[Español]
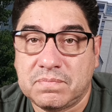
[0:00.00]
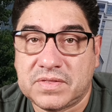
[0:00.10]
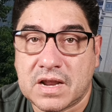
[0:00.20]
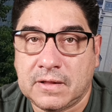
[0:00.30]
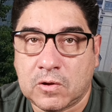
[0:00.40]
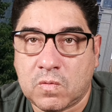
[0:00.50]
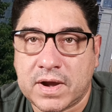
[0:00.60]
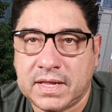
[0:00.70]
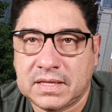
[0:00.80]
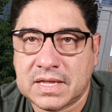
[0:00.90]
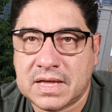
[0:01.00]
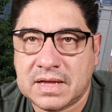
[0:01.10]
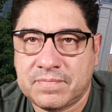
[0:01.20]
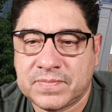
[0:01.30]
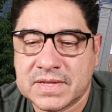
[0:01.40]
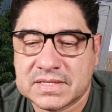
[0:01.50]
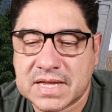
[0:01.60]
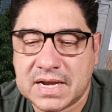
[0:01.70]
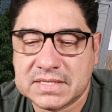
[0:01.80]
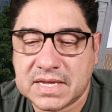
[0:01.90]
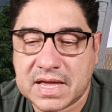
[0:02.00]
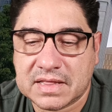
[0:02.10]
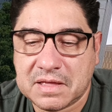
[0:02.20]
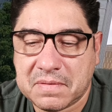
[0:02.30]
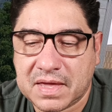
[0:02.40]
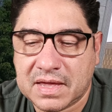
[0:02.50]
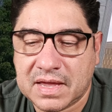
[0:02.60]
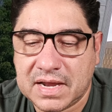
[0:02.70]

30 o 40 salas de KTV